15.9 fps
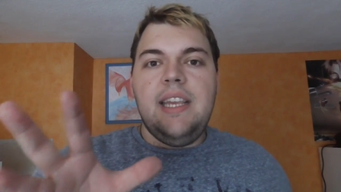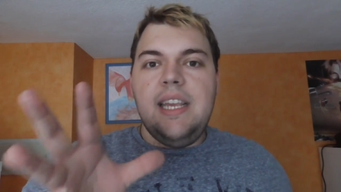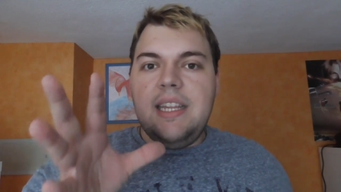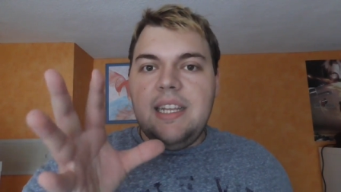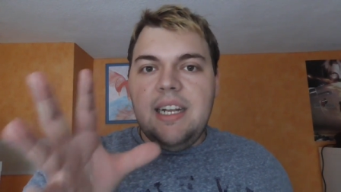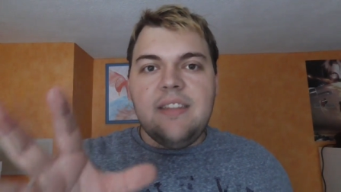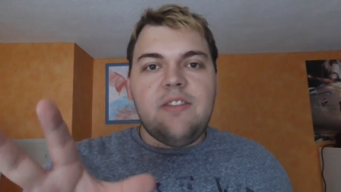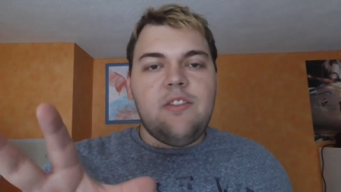
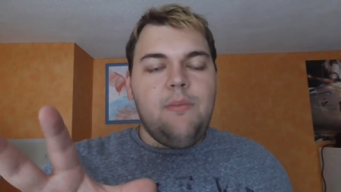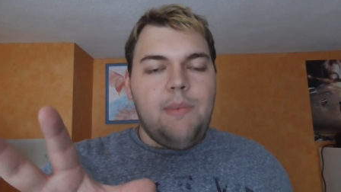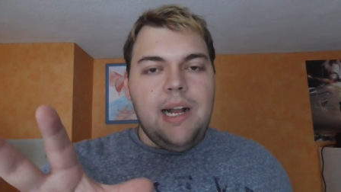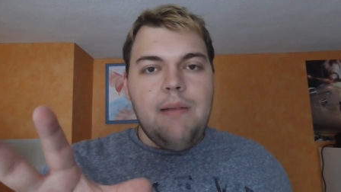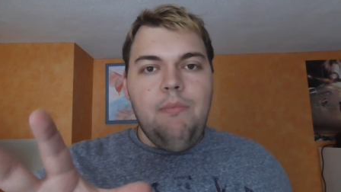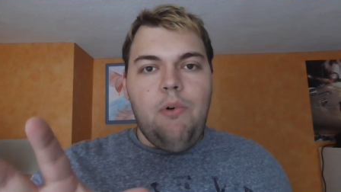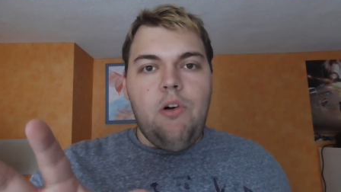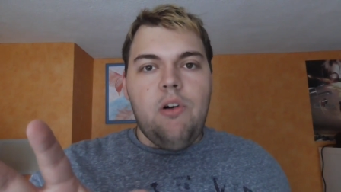geht ganz
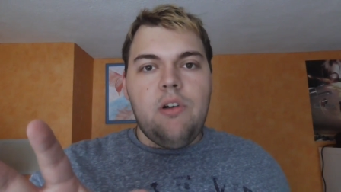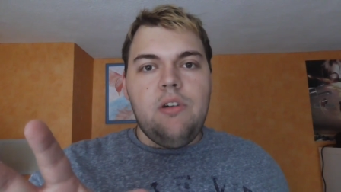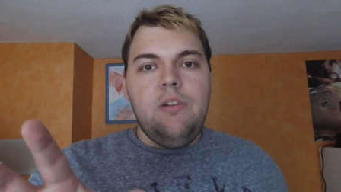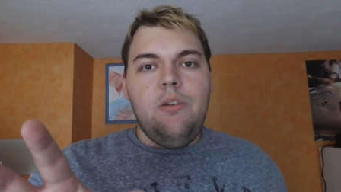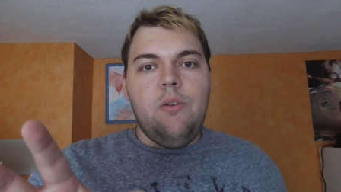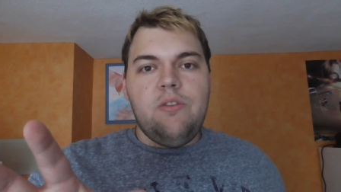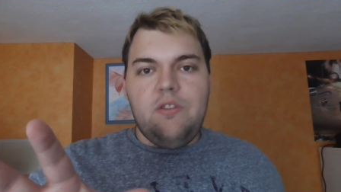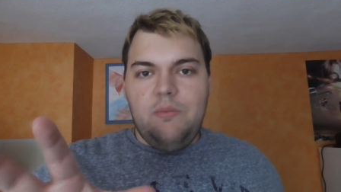normal morgen
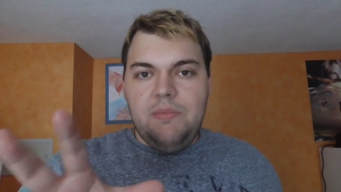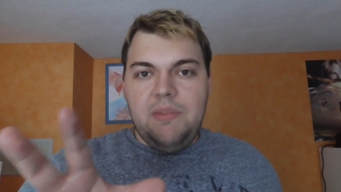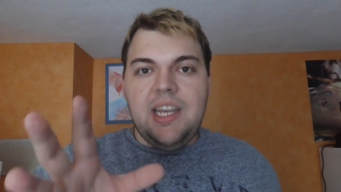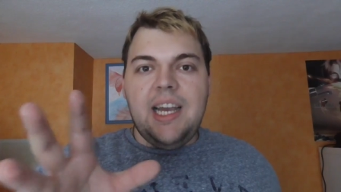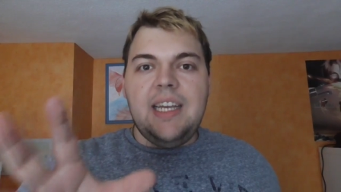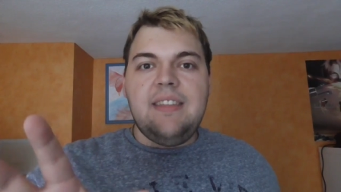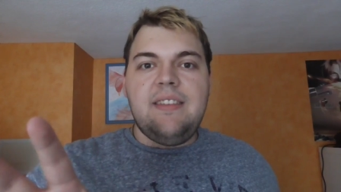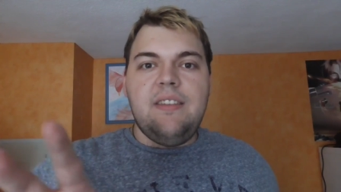los um
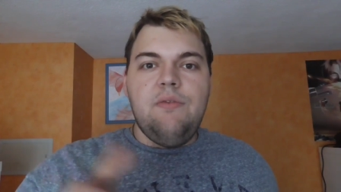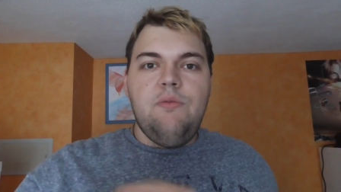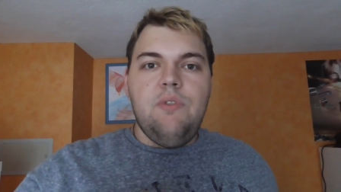13